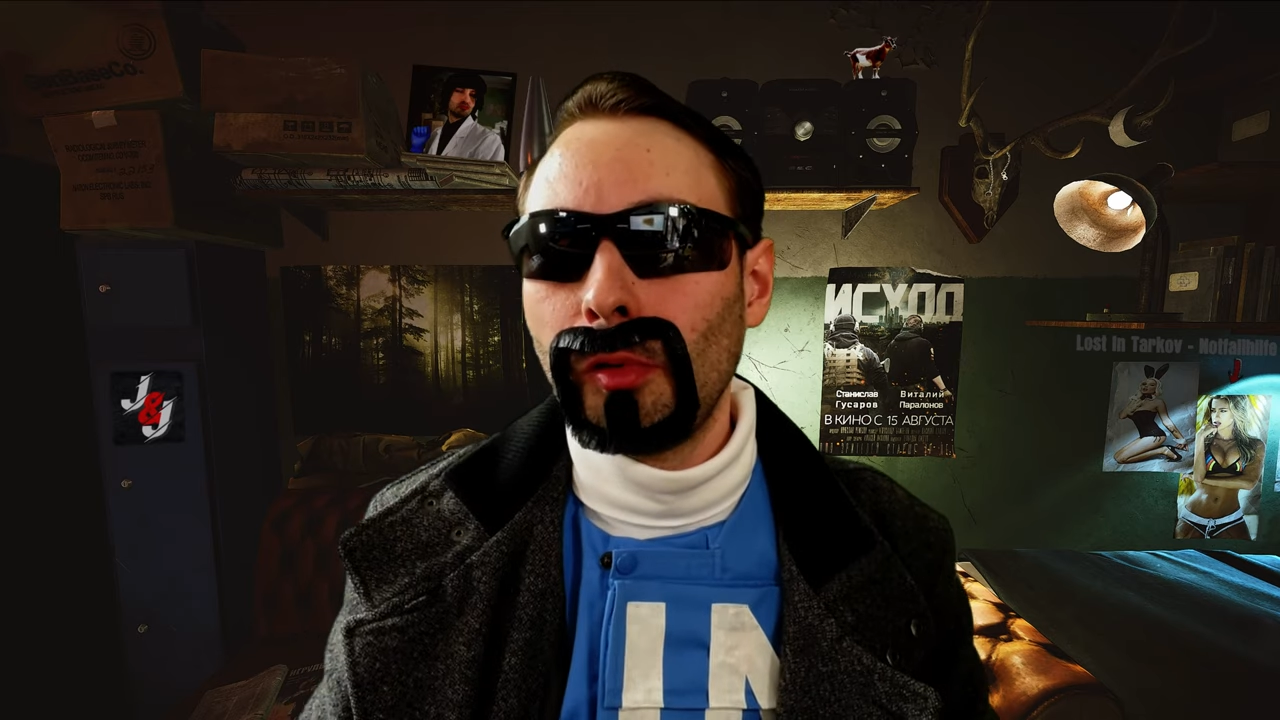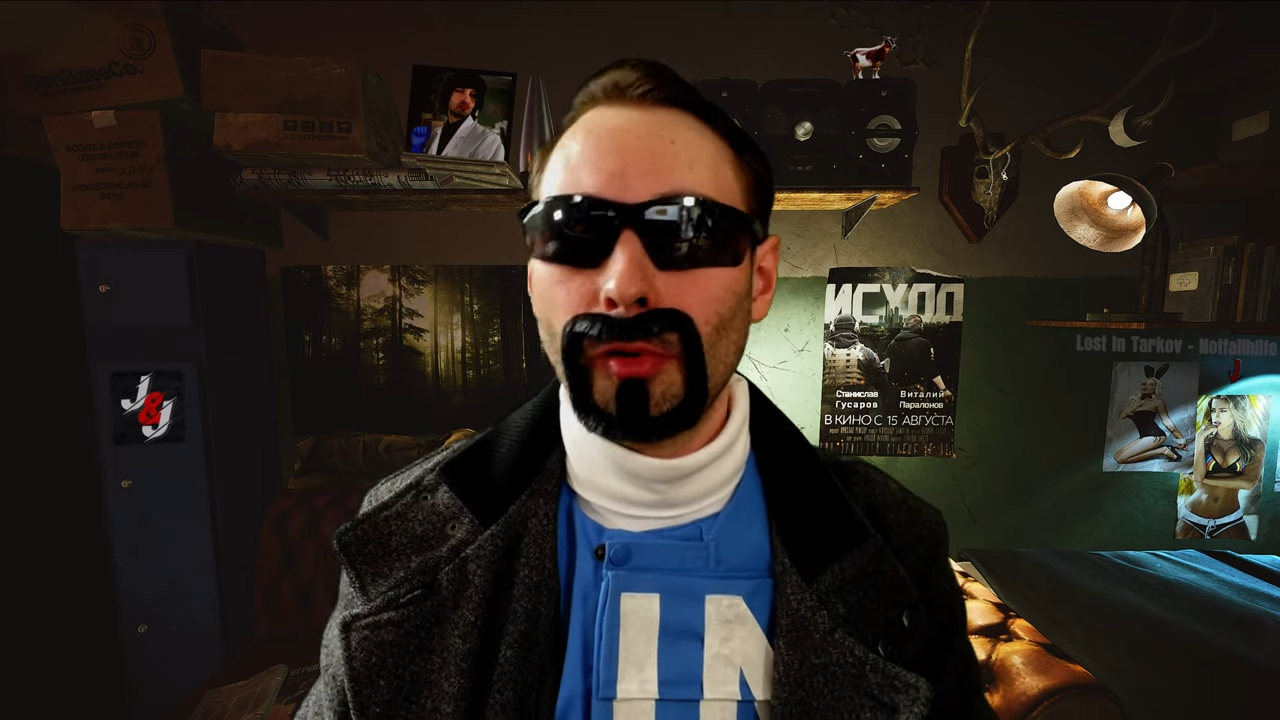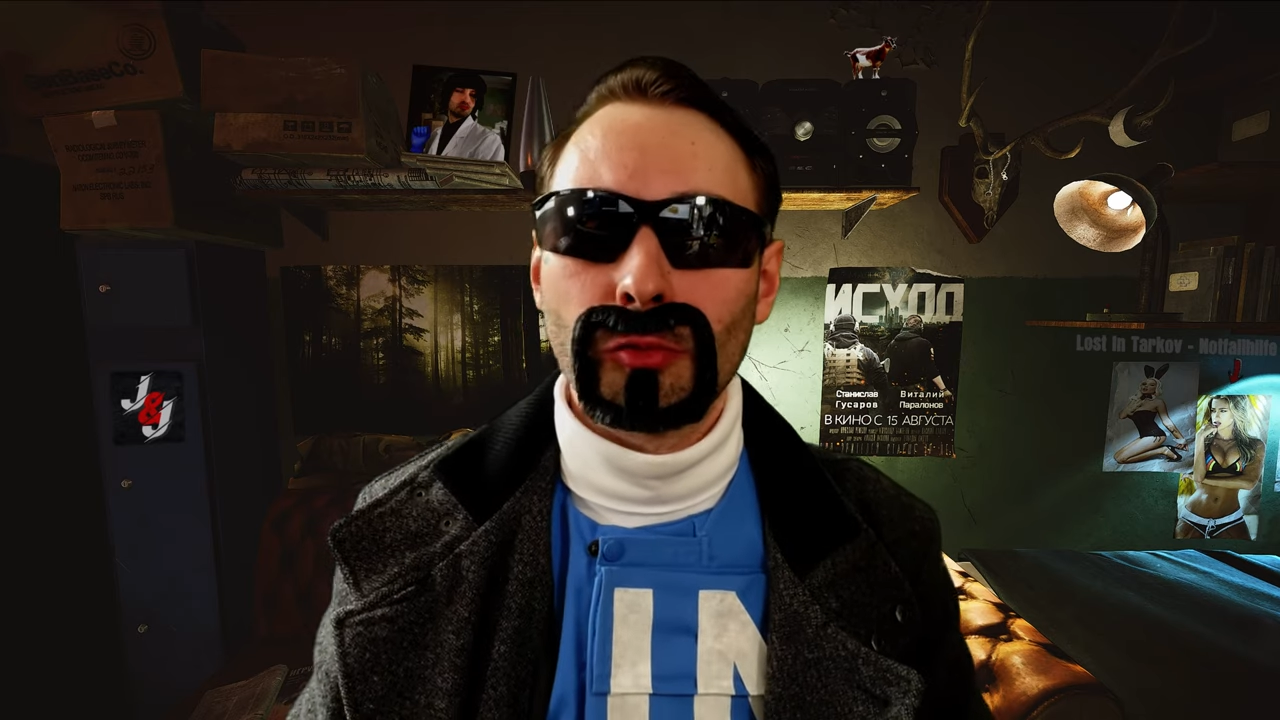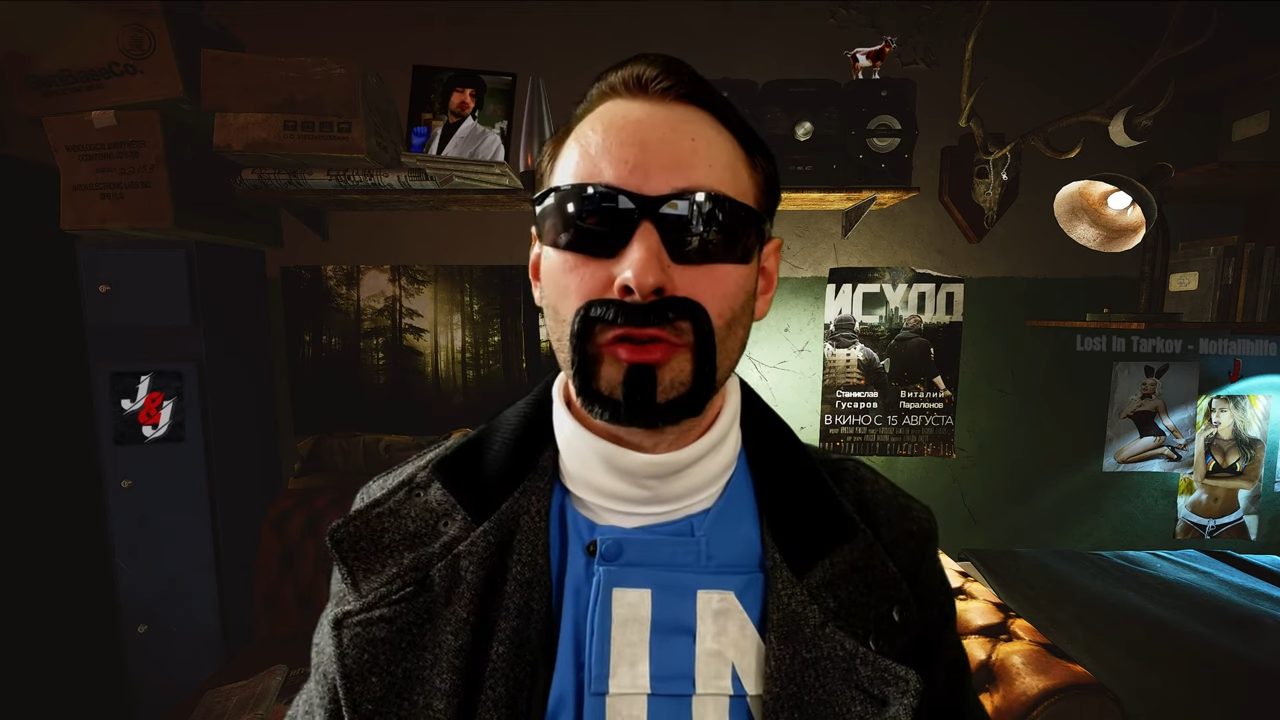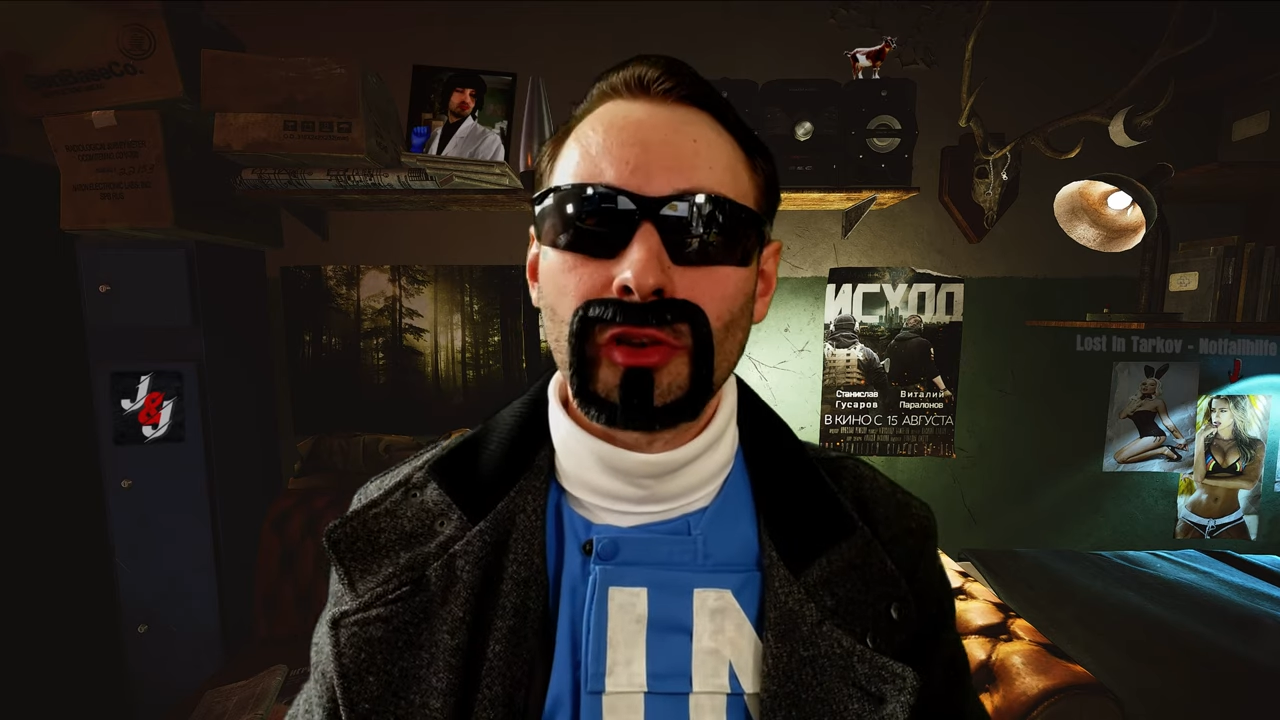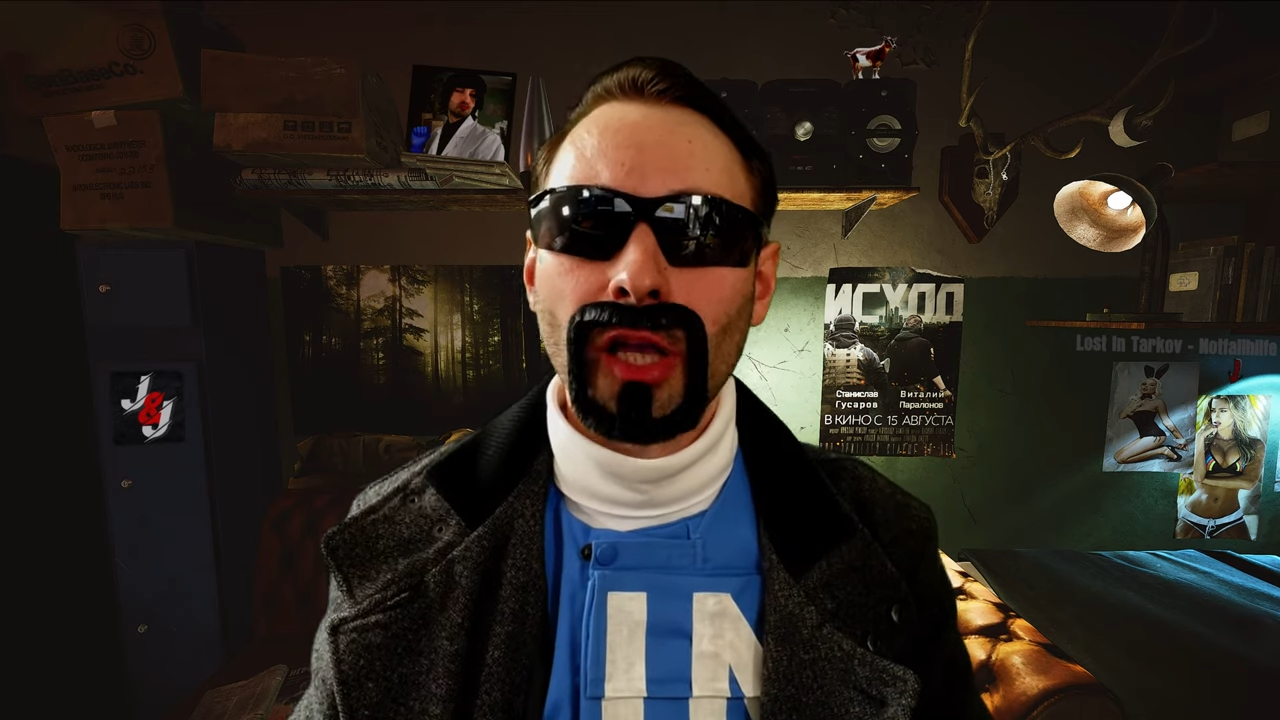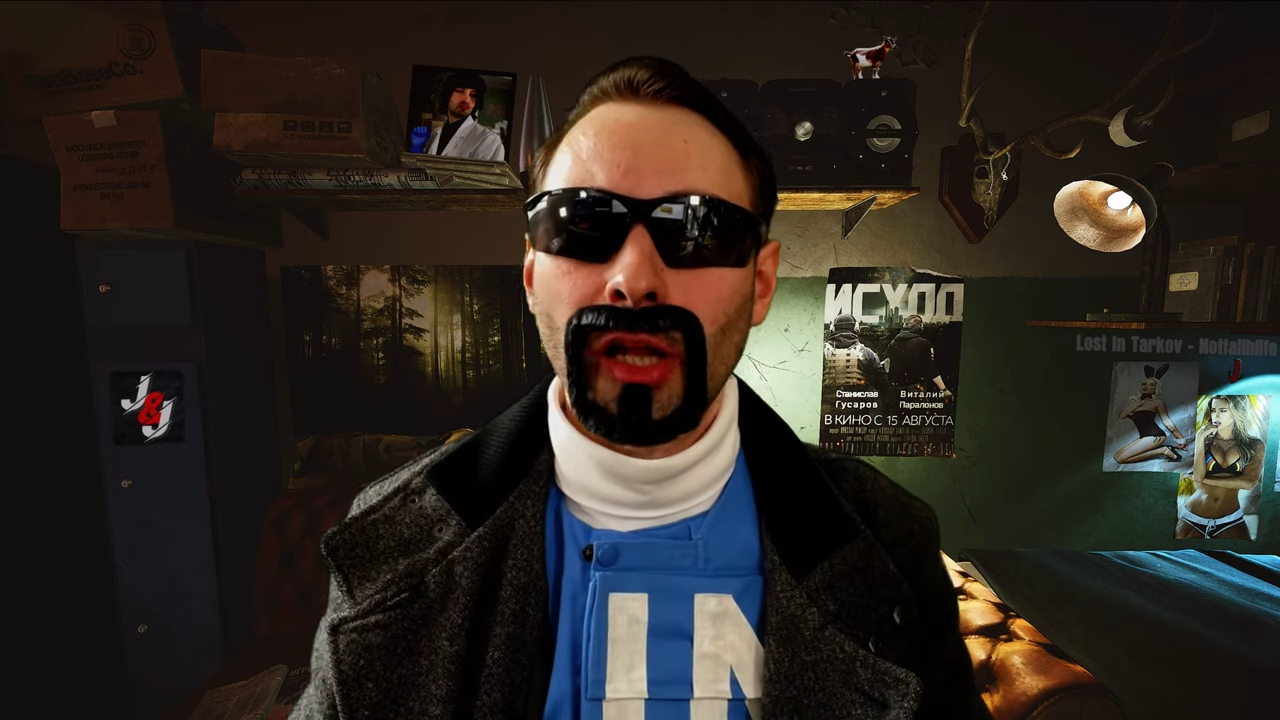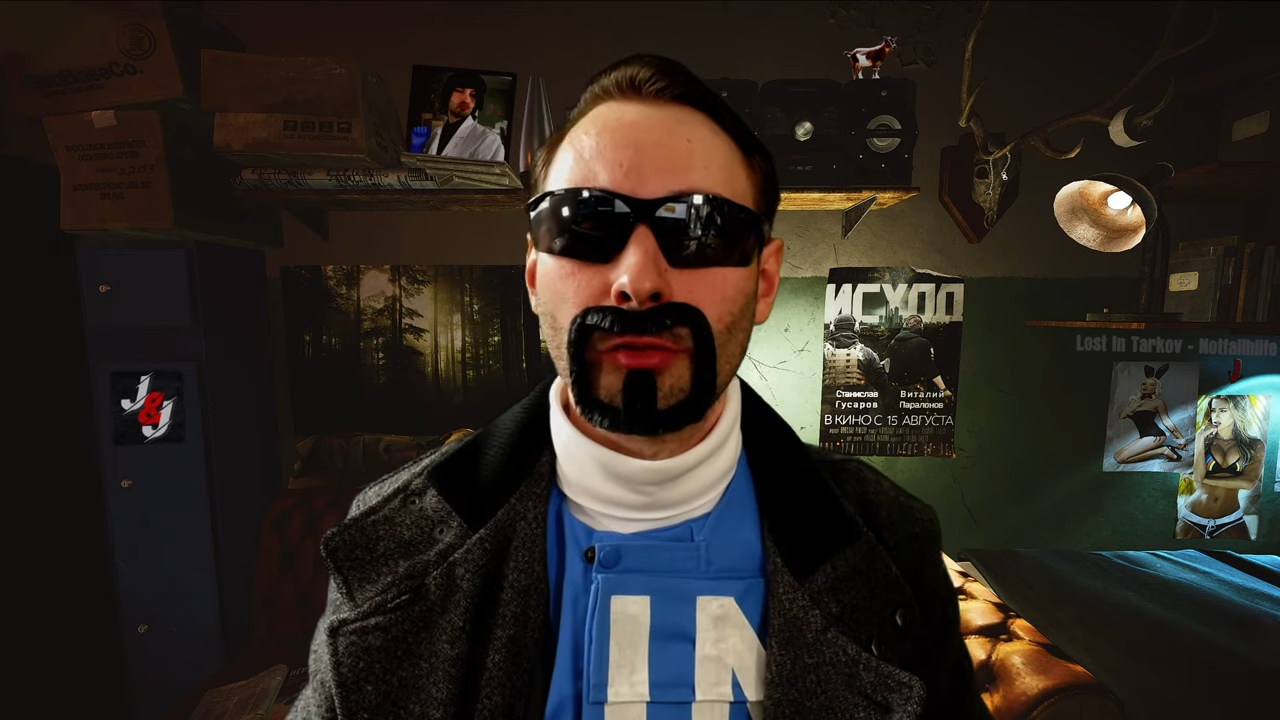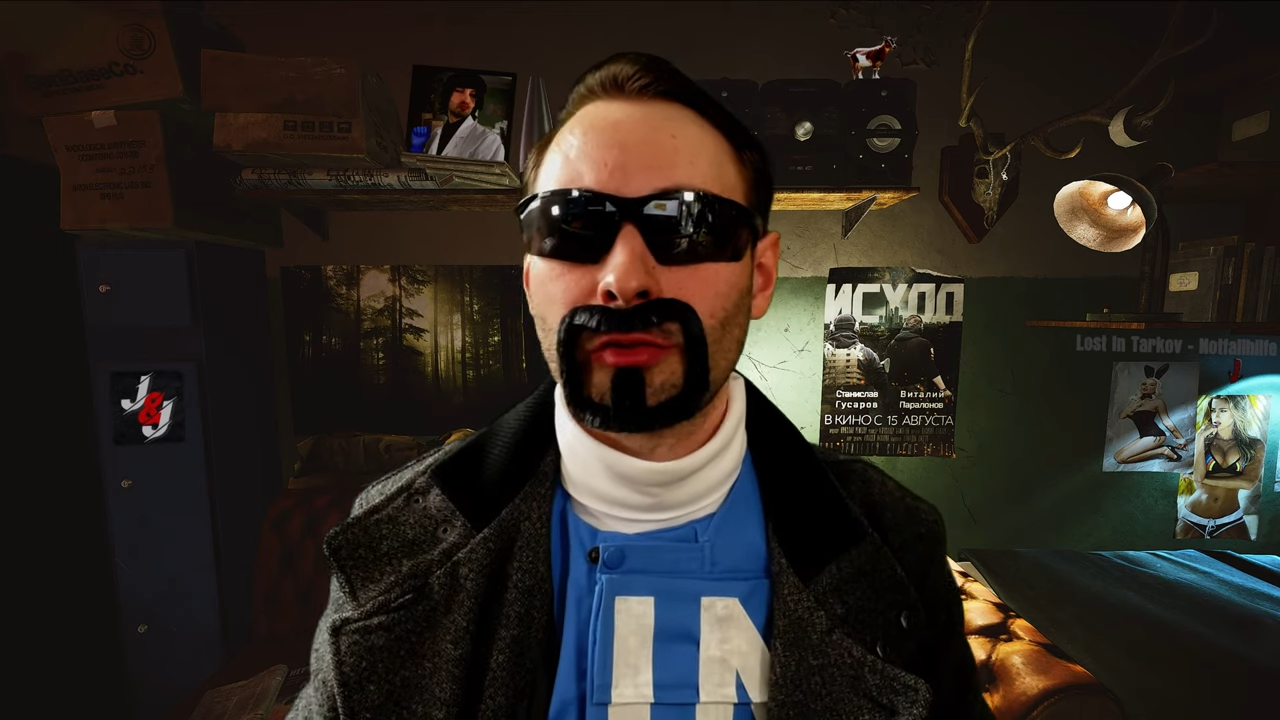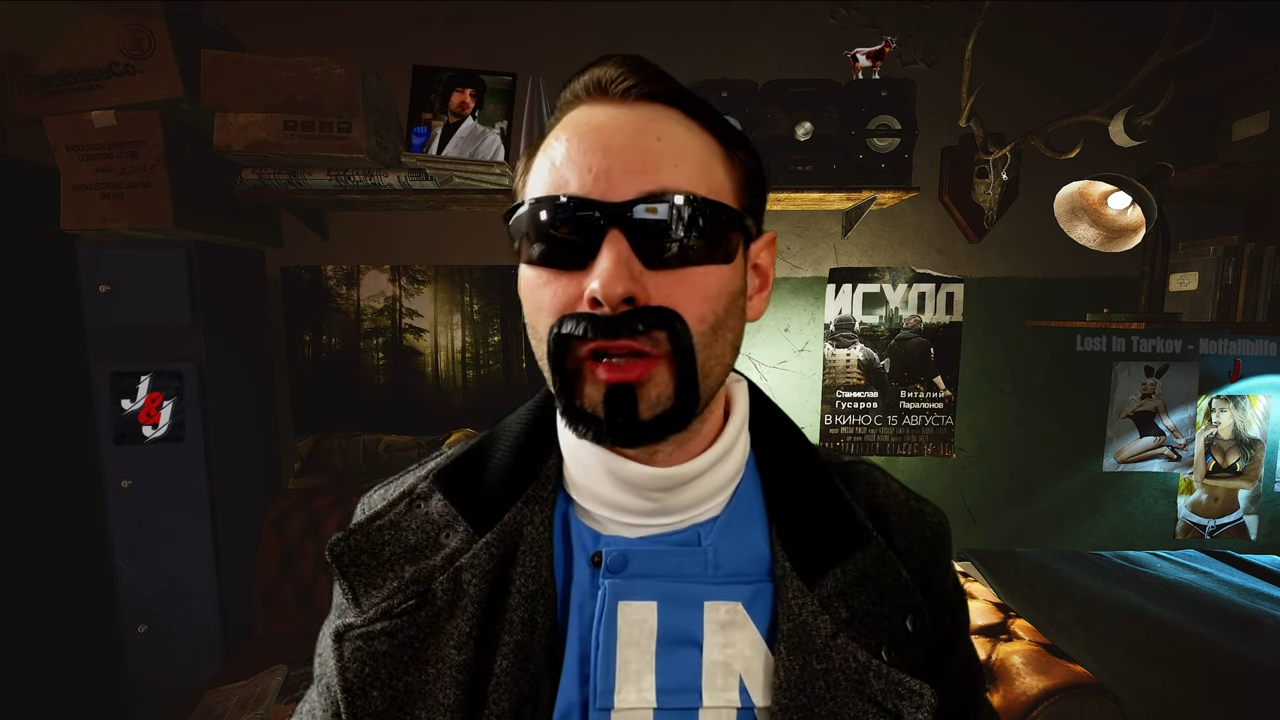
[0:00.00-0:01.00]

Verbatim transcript: Wenn du die Sachen an uns